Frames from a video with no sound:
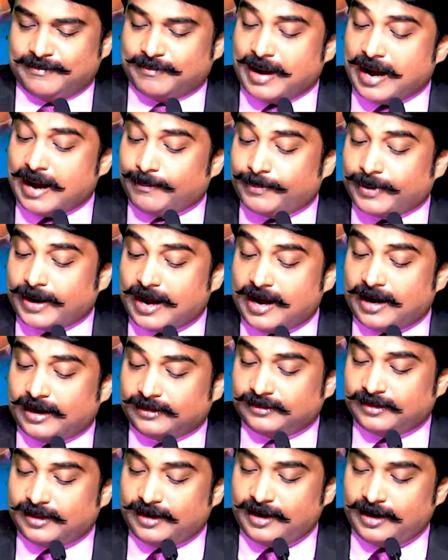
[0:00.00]
మా
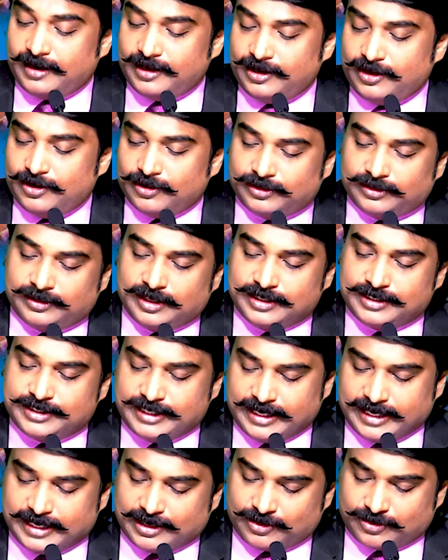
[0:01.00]
ప్రార్థన నీ యొద్ద
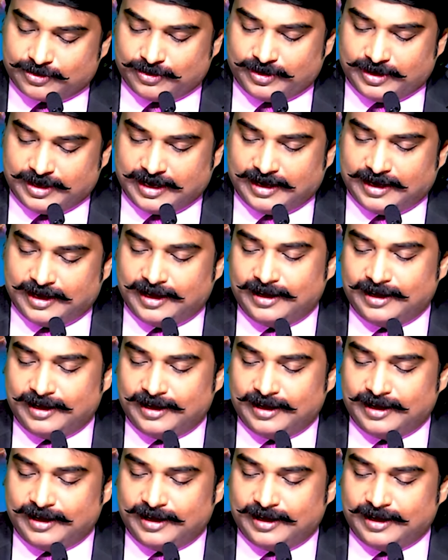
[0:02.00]
చేరకుండా